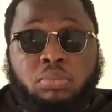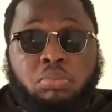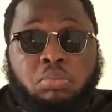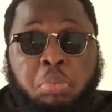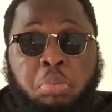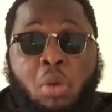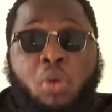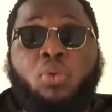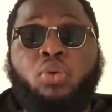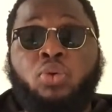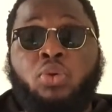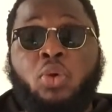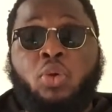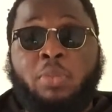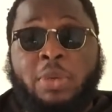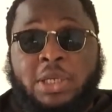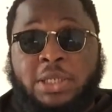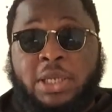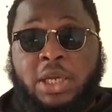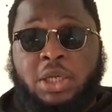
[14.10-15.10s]
beaucoup de
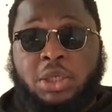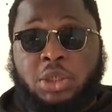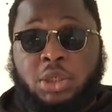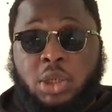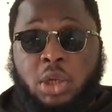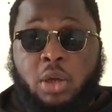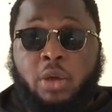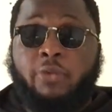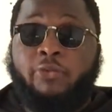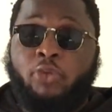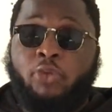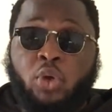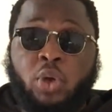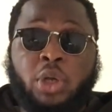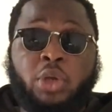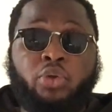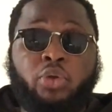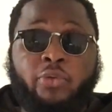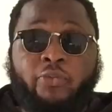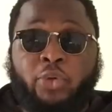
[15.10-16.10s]
messages
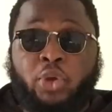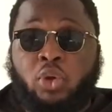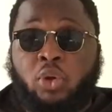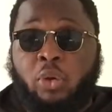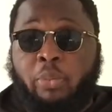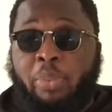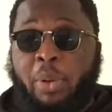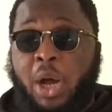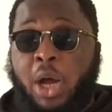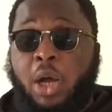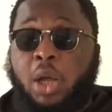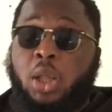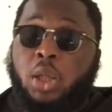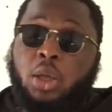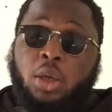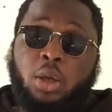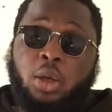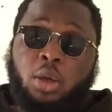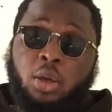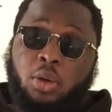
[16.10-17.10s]
venant de votre
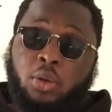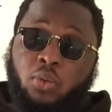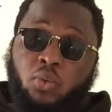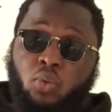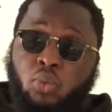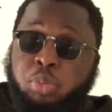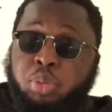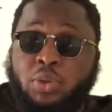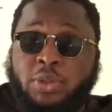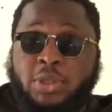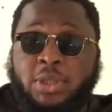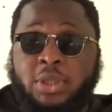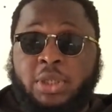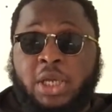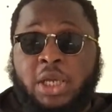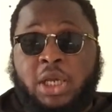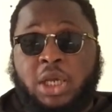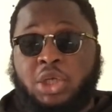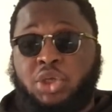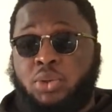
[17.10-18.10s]
part, nous posant
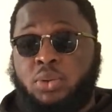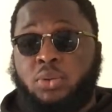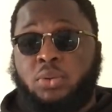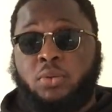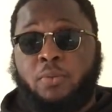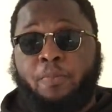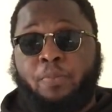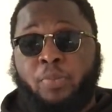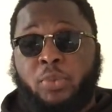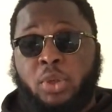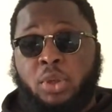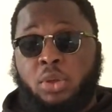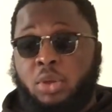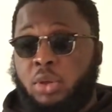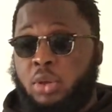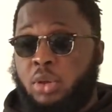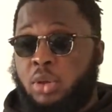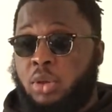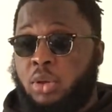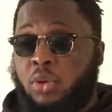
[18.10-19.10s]
des questions
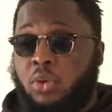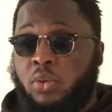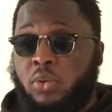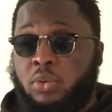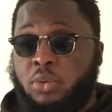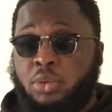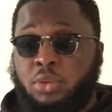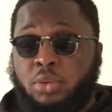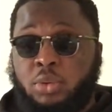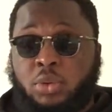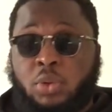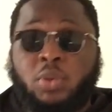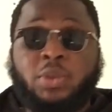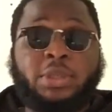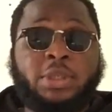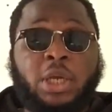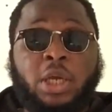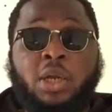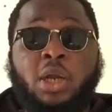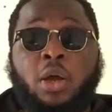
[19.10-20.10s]
euh,
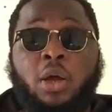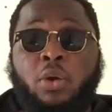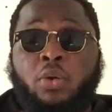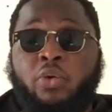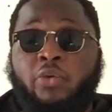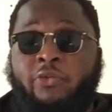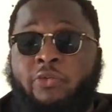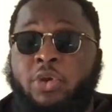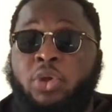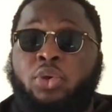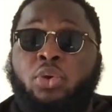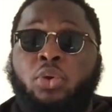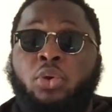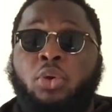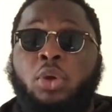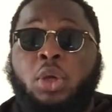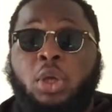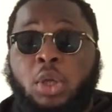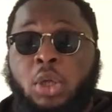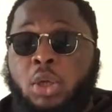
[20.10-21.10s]
concernant le fait
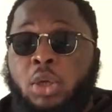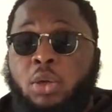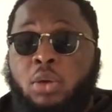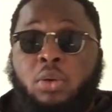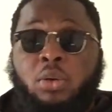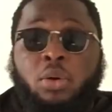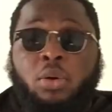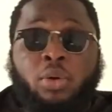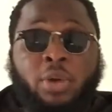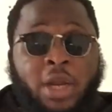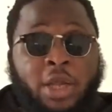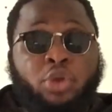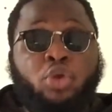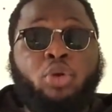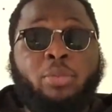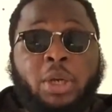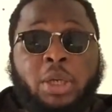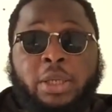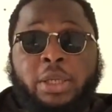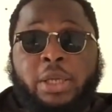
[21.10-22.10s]
que on a
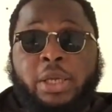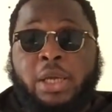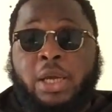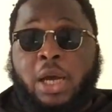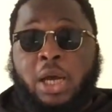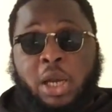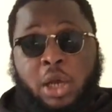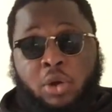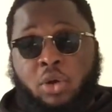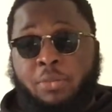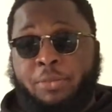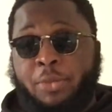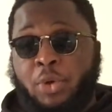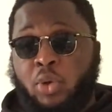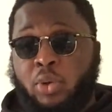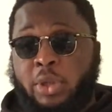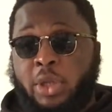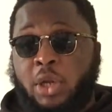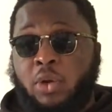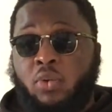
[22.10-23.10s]
demandé à la
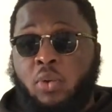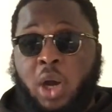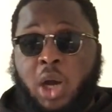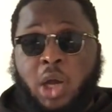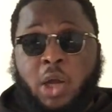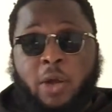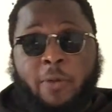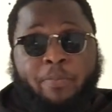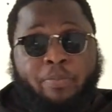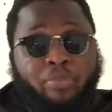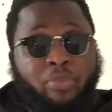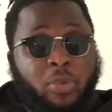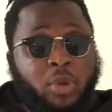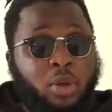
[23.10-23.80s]
communauté noire